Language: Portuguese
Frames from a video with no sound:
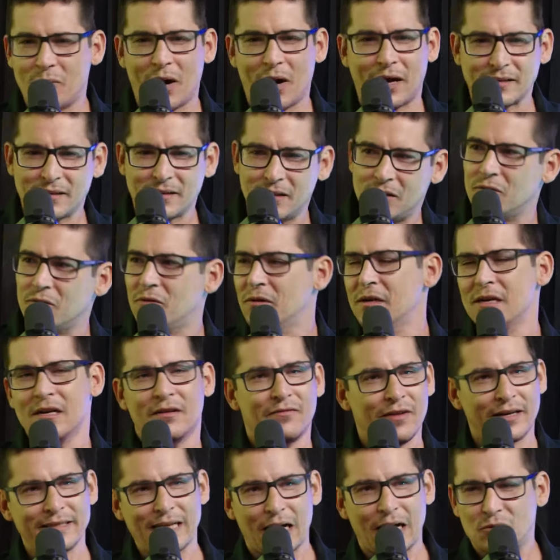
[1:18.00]
Brasil,
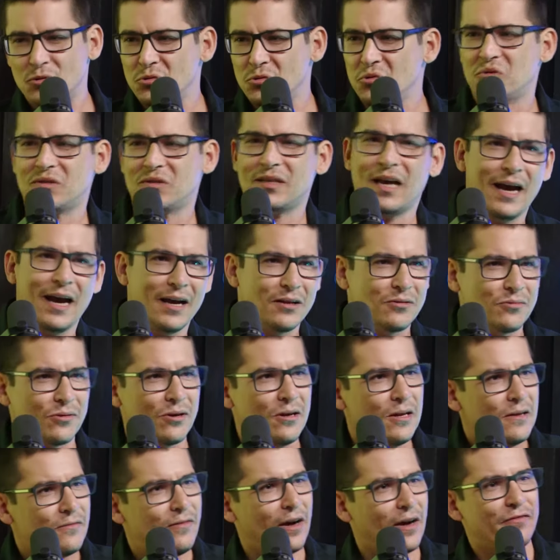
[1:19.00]
vai dar tudo certo,
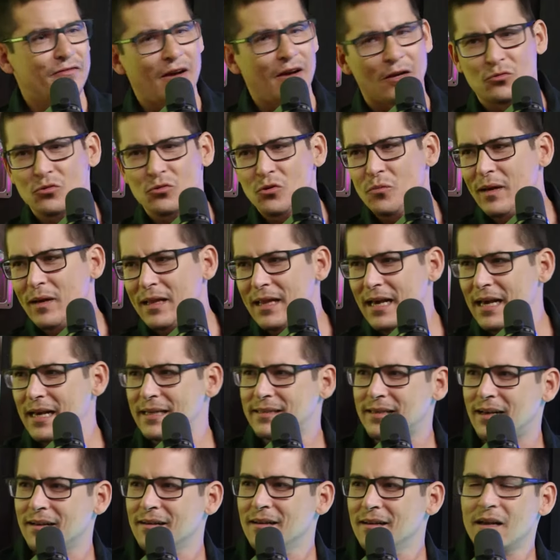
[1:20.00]
vai ficar tudo
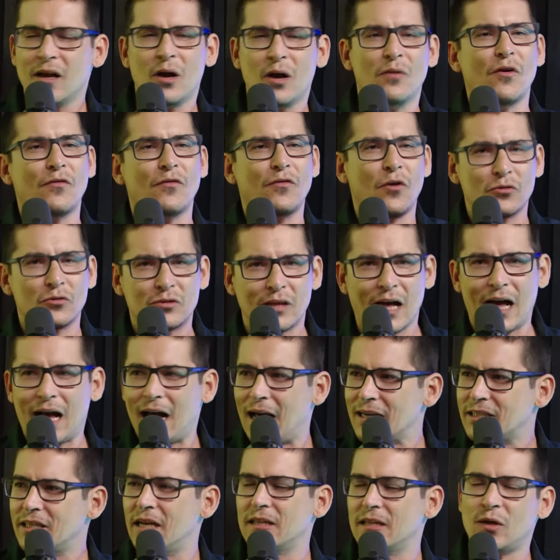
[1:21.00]
beleza, eu vou
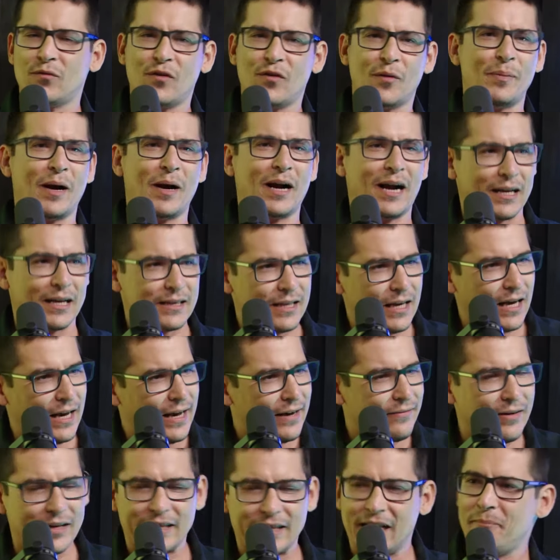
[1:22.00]
voltar, Xandão vai pra
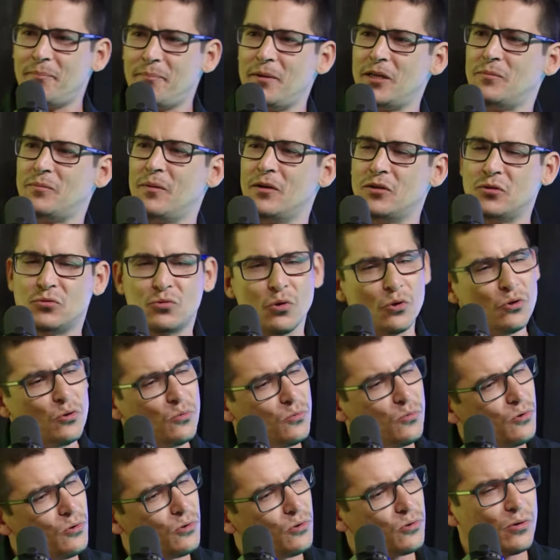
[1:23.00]
cadeia, vai ter impeachment de todo
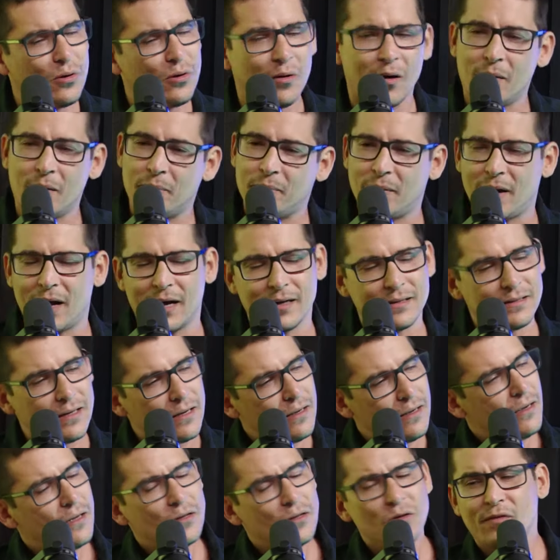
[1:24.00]
mundo, eu, rapaz,
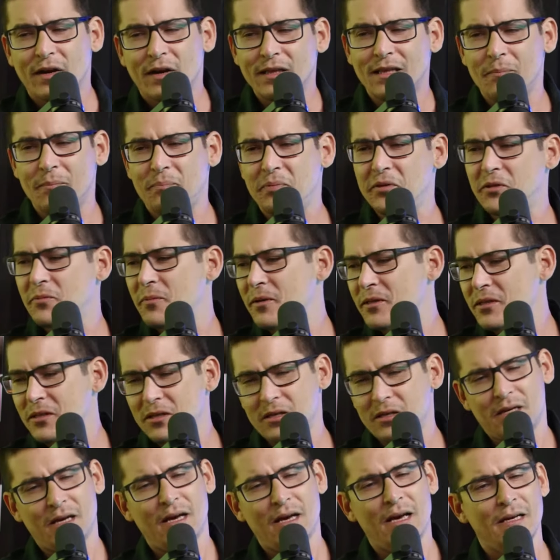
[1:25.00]
não vai ter impeachment de
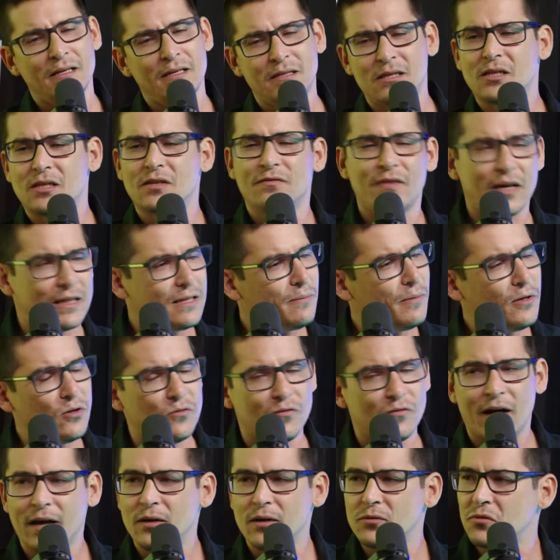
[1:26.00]
ninguém, e se tiver também
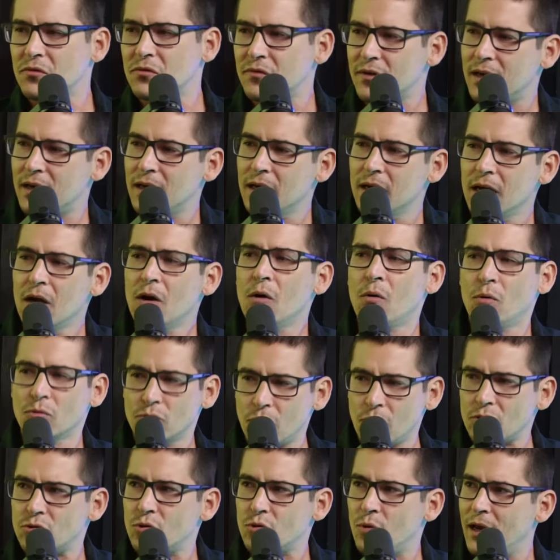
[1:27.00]
não vai resolver. O
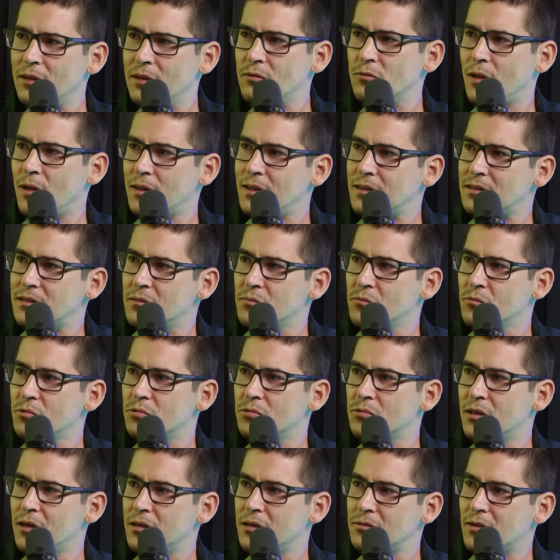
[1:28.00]
nosso reino não é desse
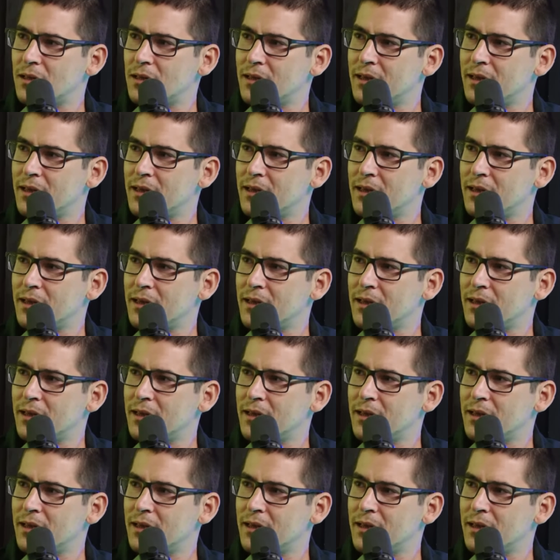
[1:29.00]
mundo, não é isso,